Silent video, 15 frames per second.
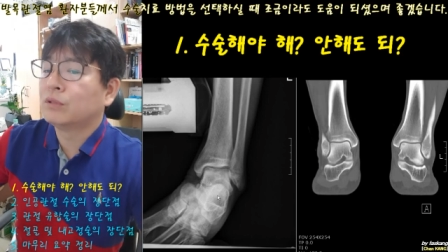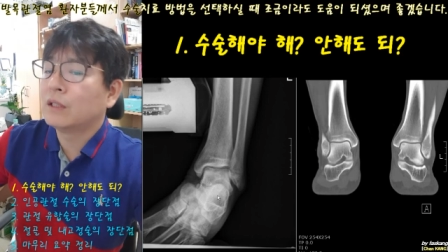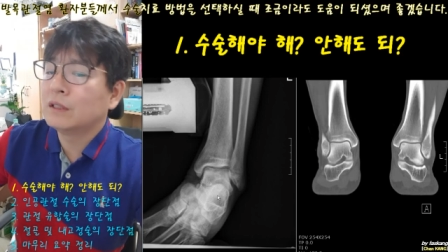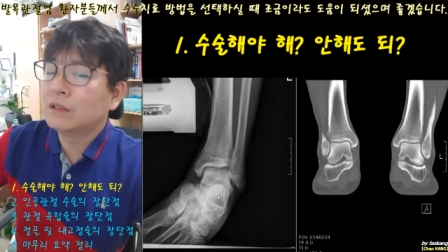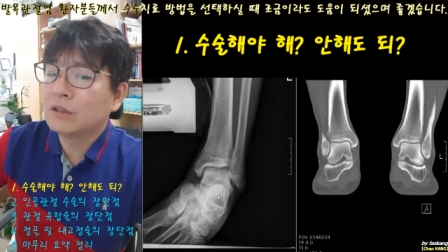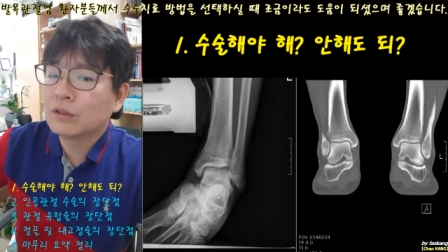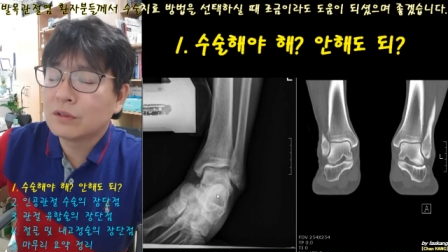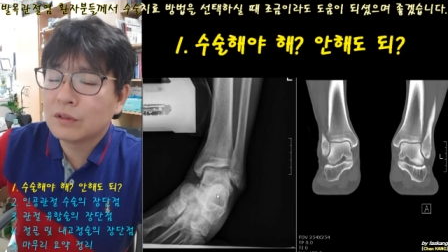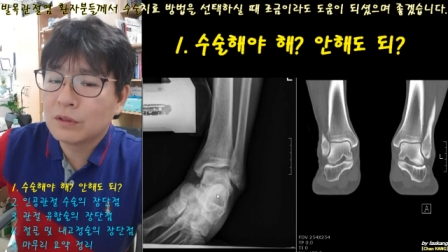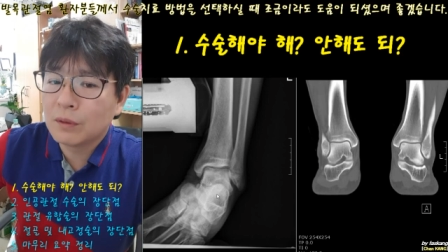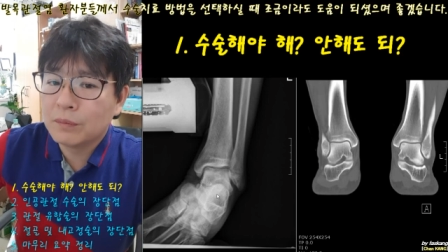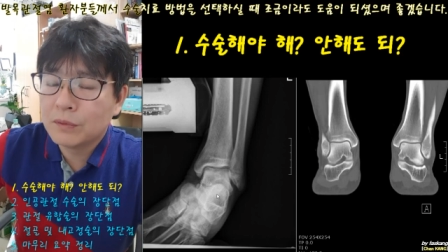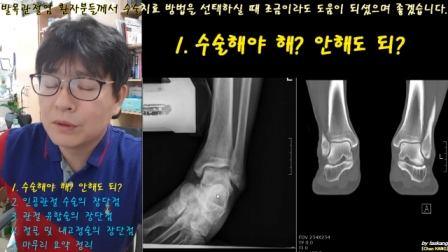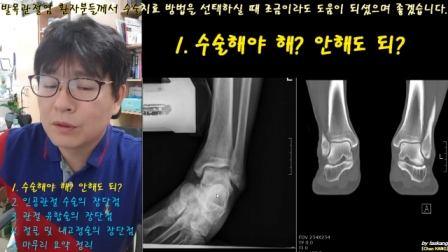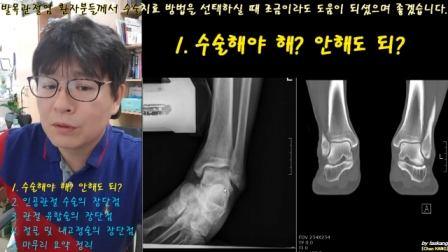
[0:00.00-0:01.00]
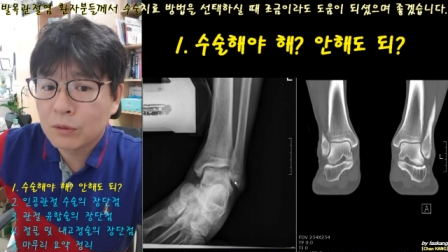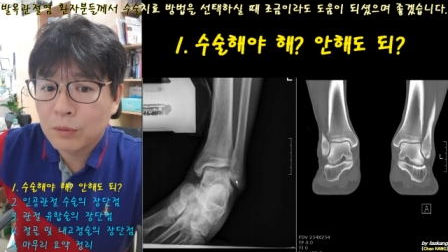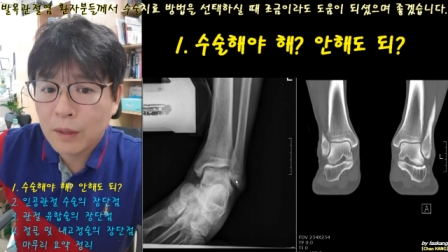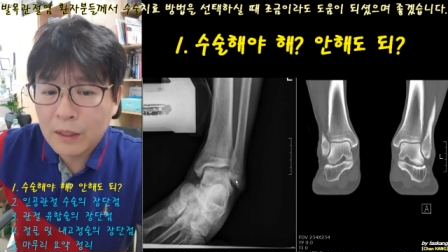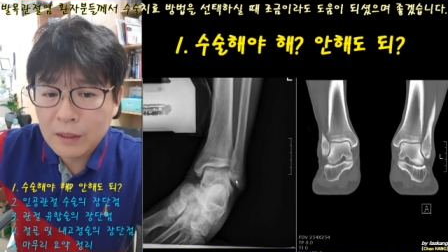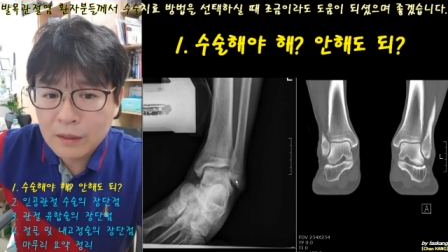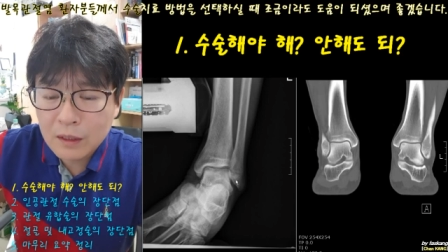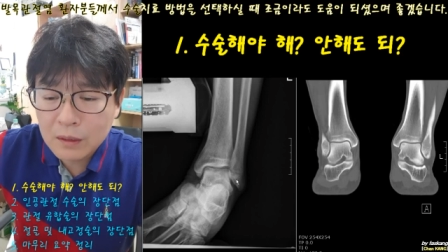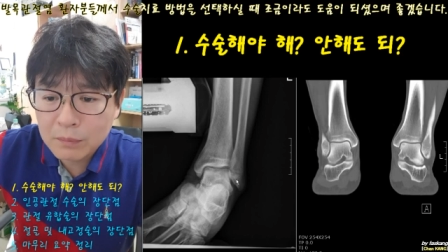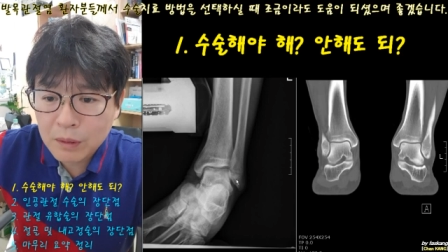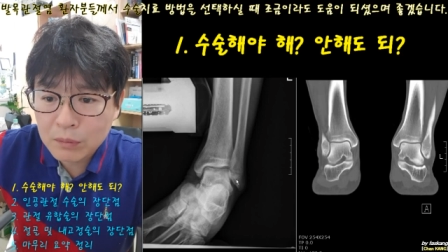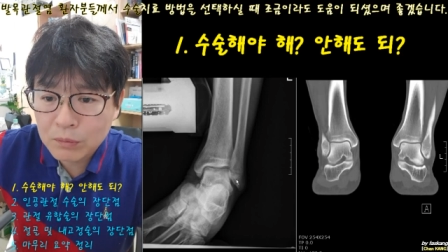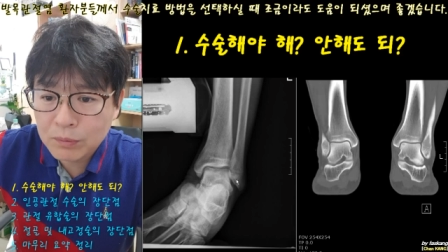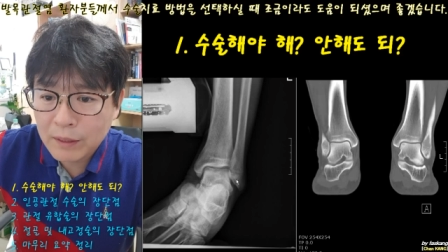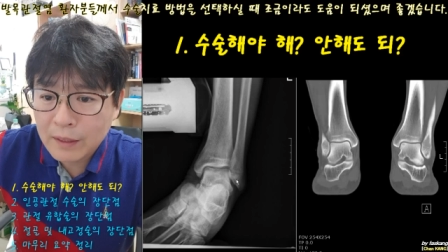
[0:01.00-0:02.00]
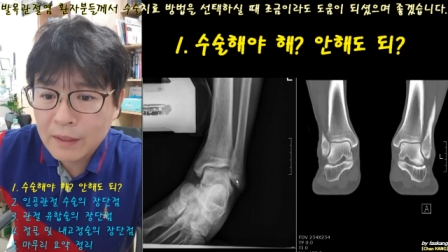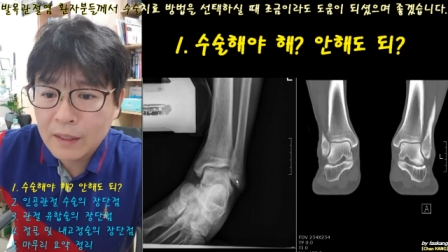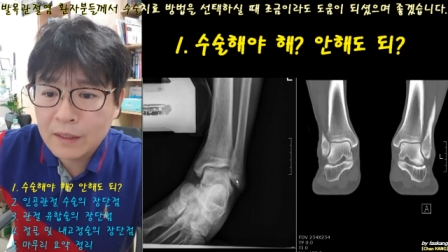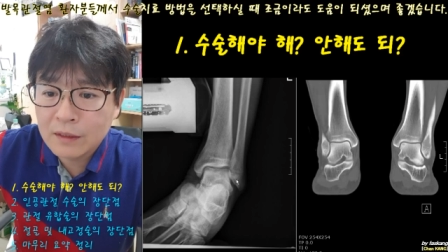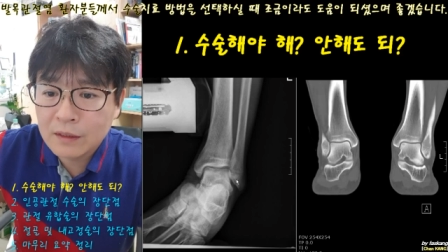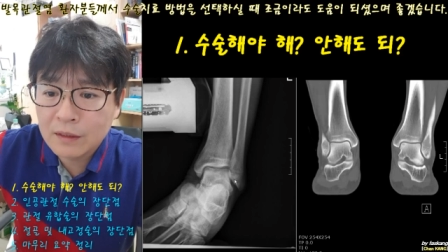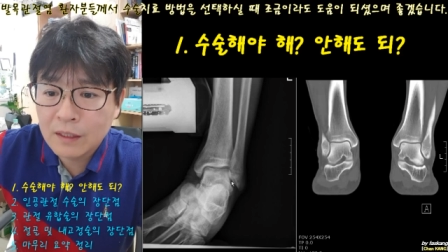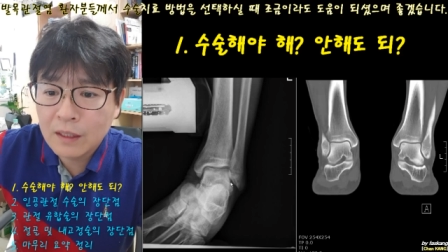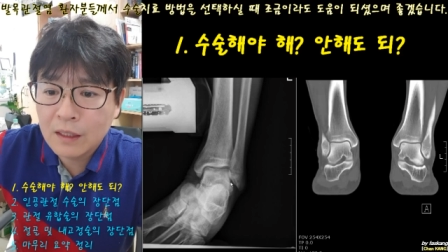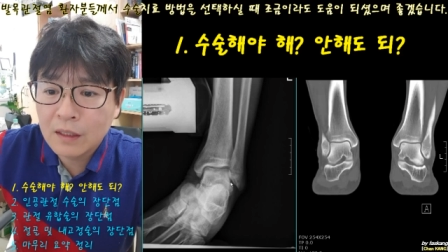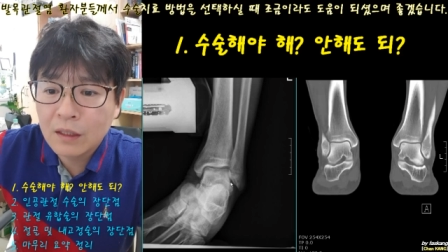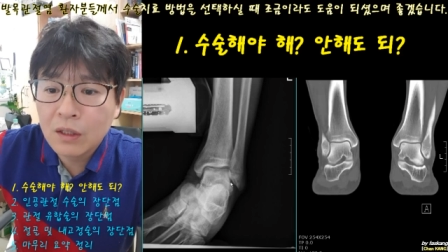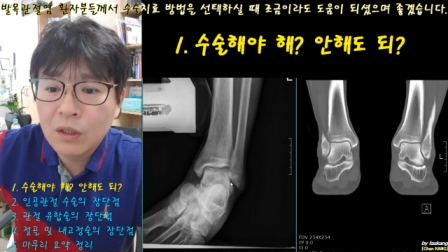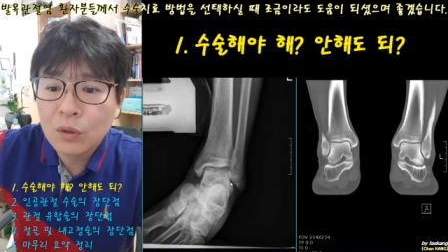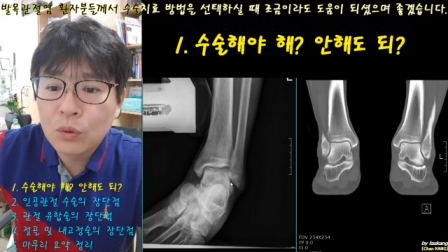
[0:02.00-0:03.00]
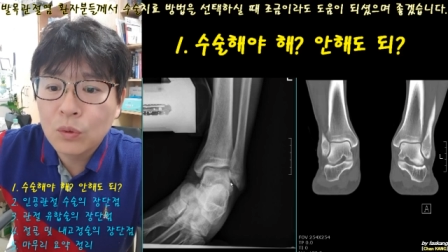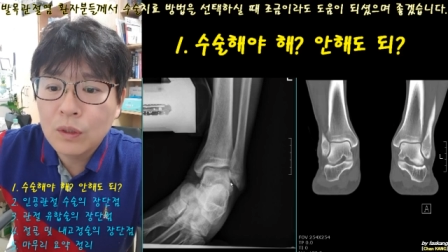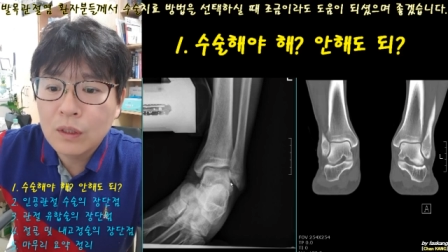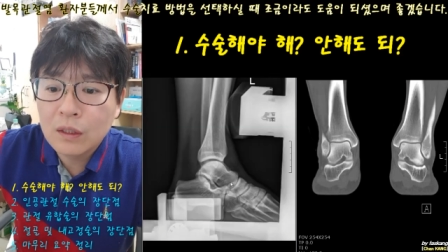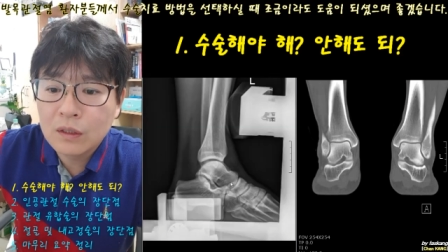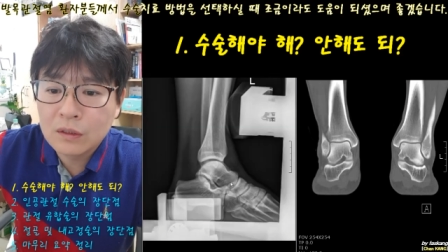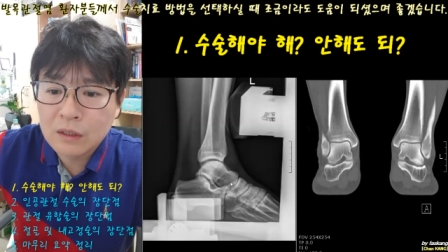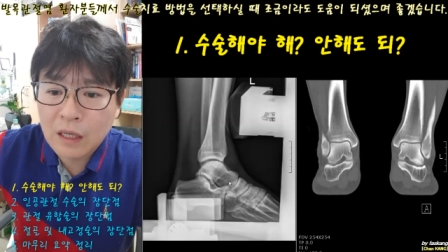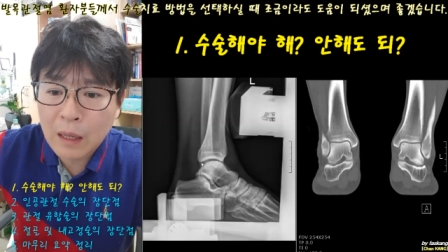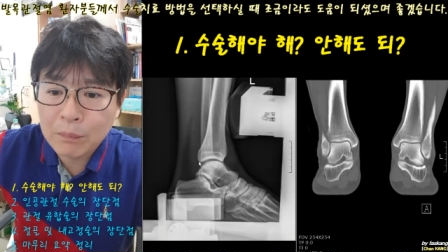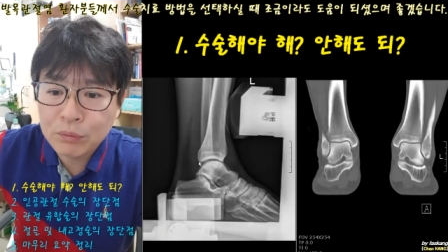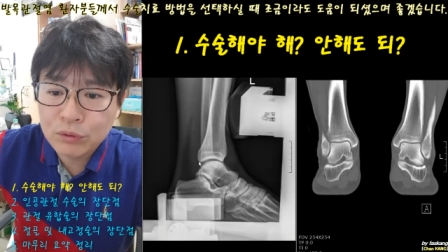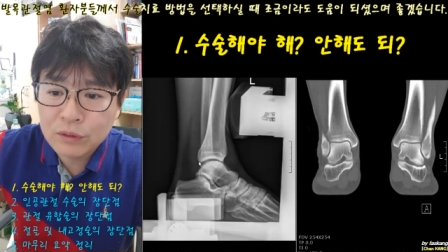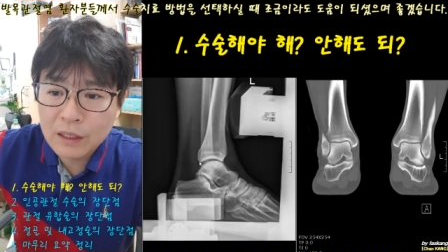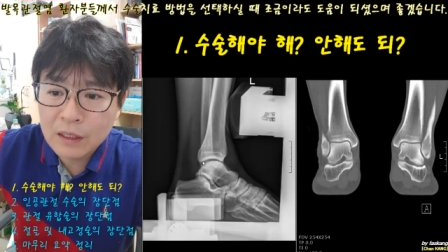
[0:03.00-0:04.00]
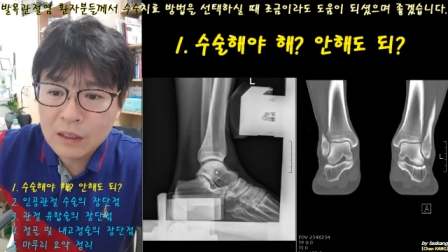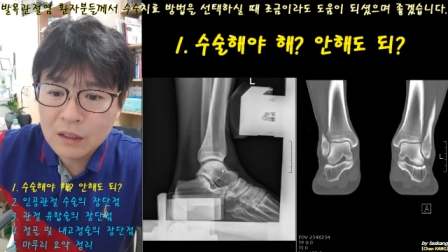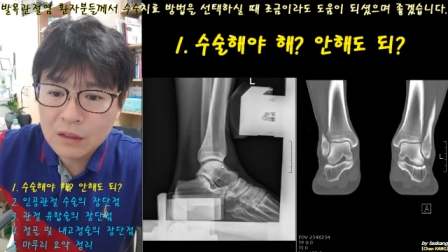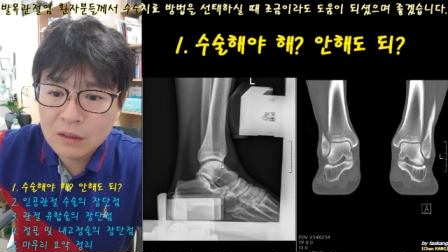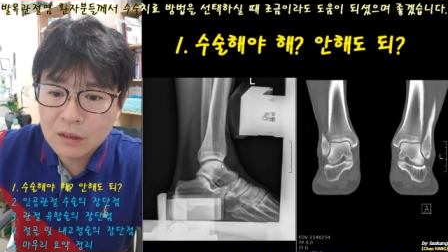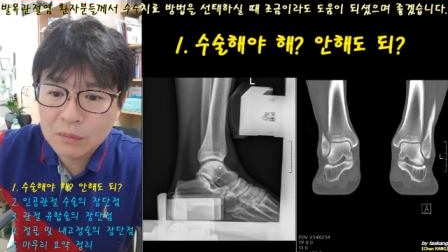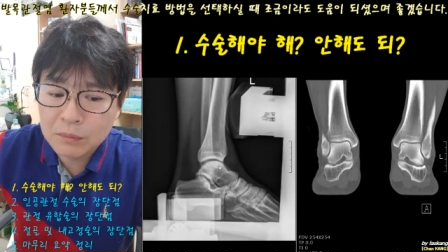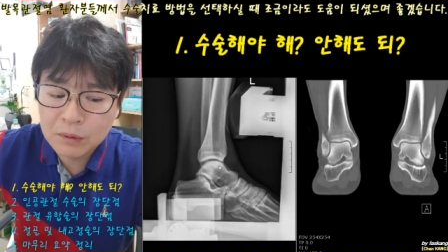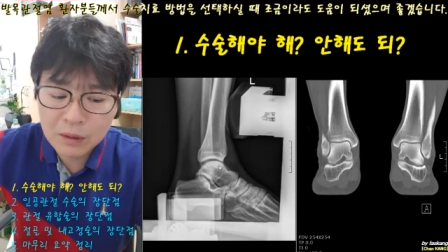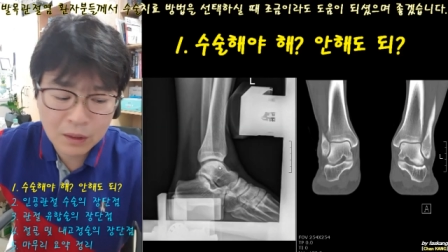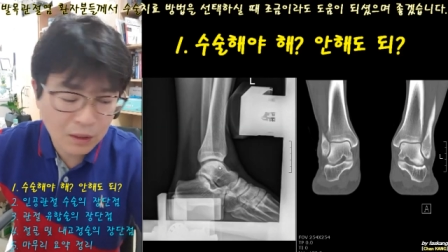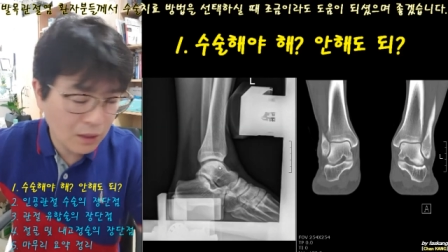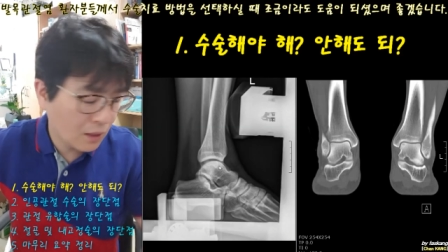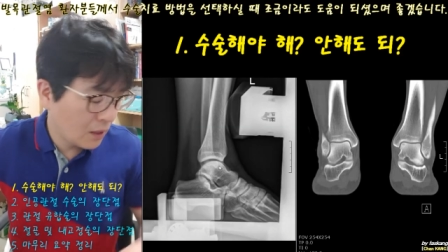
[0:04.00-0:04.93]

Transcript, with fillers: 불안정성이 없는 것도 확인하는 방법이 하나가 있는데 또 하나는 이제 앞으로 당기는 겁니다